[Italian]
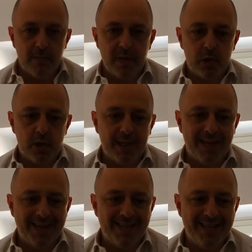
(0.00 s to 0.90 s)
per
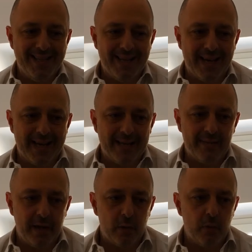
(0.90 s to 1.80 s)
cercare di
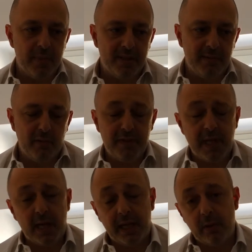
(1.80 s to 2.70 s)
arrivare a un obiettivo
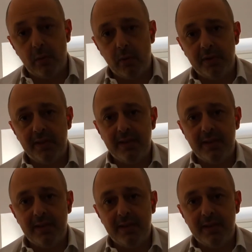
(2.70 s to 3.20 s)
finale che è quello